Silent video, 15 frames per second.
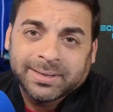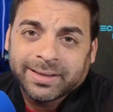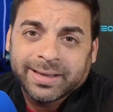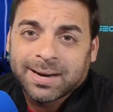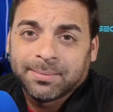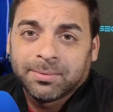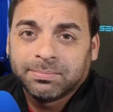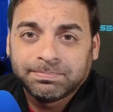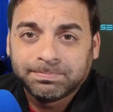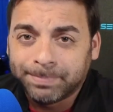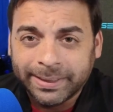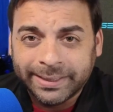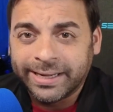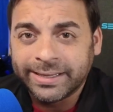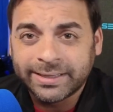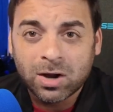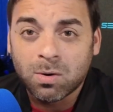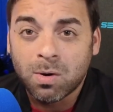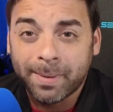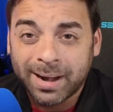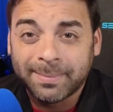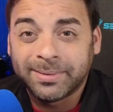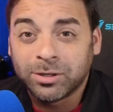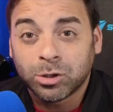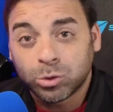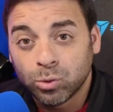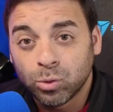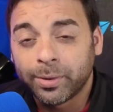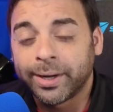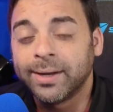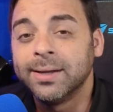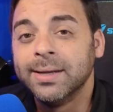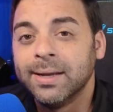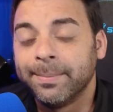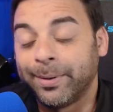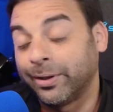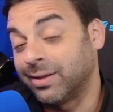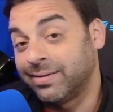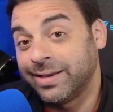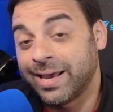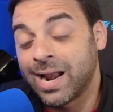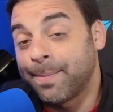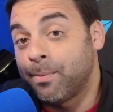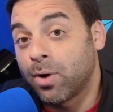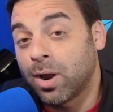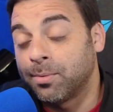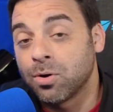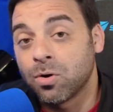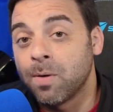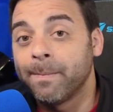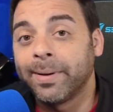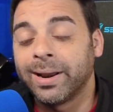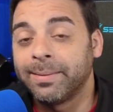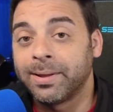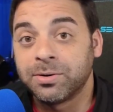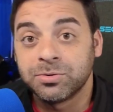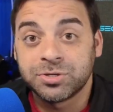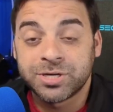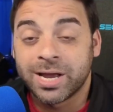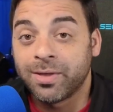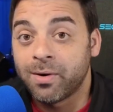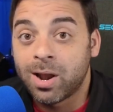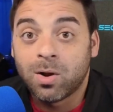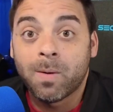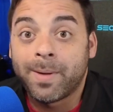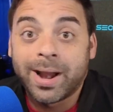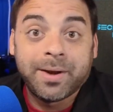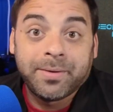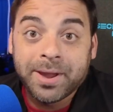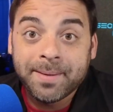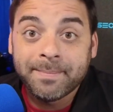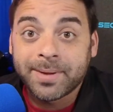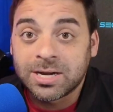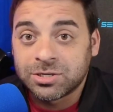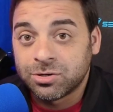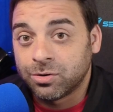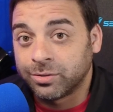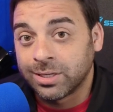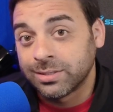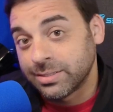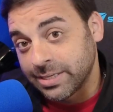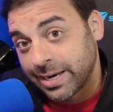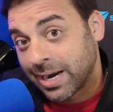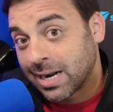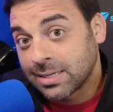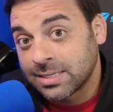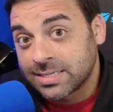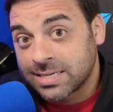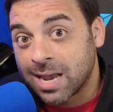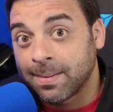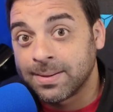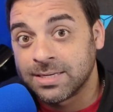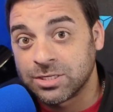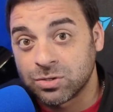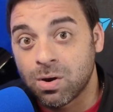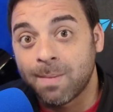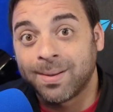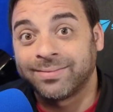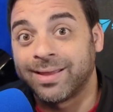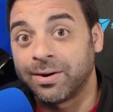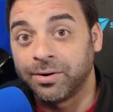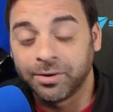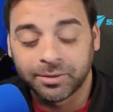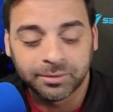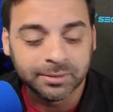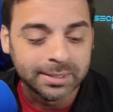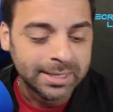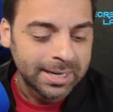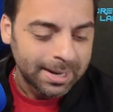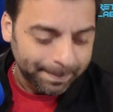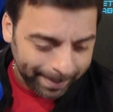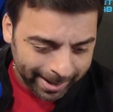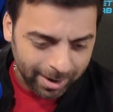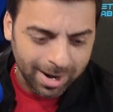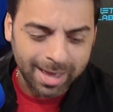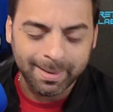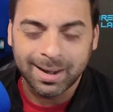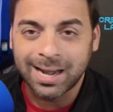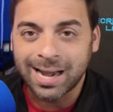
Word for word: teníamos pendiente como para el mes de octubre, pero tan siquiera Pokémon Company había anunciado algo para noviembre, eso tan siquiera se sabe si eso va a pasar o no. Pero la verdad, el